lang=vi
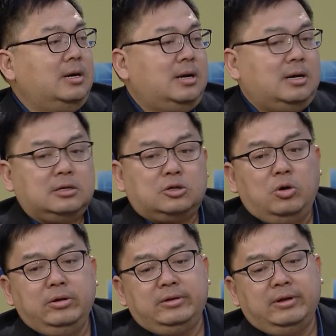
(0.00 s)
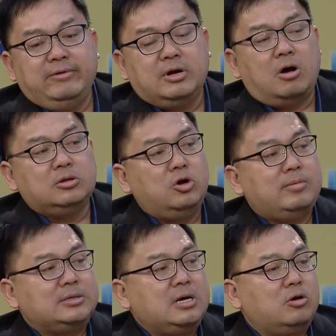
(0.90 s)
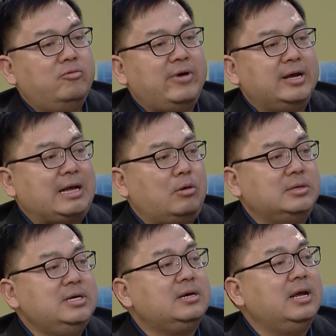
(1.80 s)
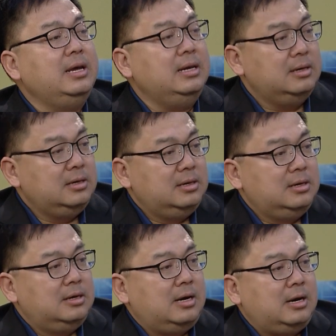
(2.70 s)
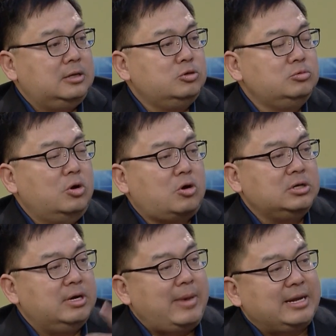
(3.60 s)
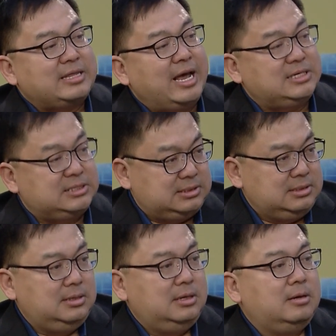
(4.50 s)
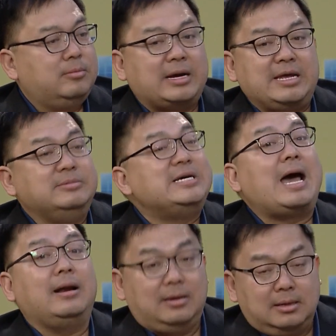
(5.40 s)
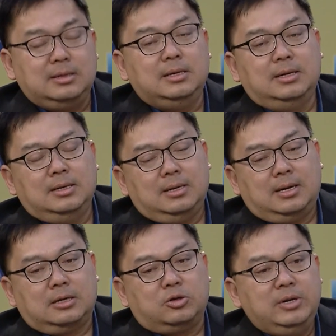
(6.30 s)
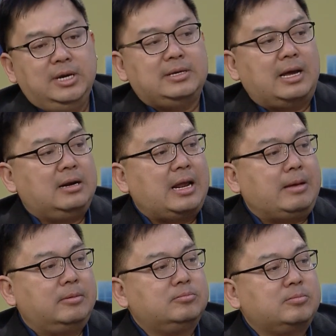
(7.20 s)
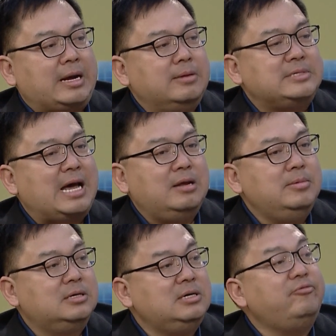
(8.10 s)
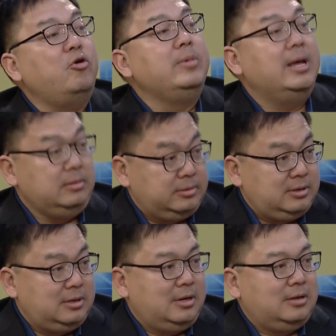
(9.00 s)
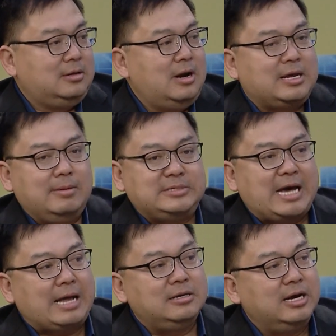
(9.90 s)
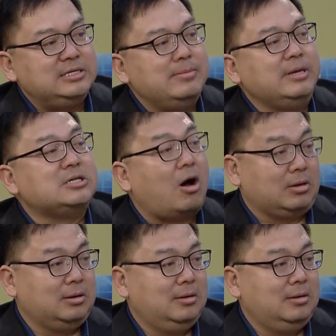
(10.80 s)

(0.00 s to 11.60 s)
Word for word: Ờ, tôi thì với con tôi bao giờ cũng phải thảo luận rất kỹ. À, chúng tôi có những bài test, bài kiểm tra đấy Ờ, tôi nghĩ rằng là bài kiểm tra đấy bây giờ rất phổ biến tức là kiểm tra những cái gì mình giỏi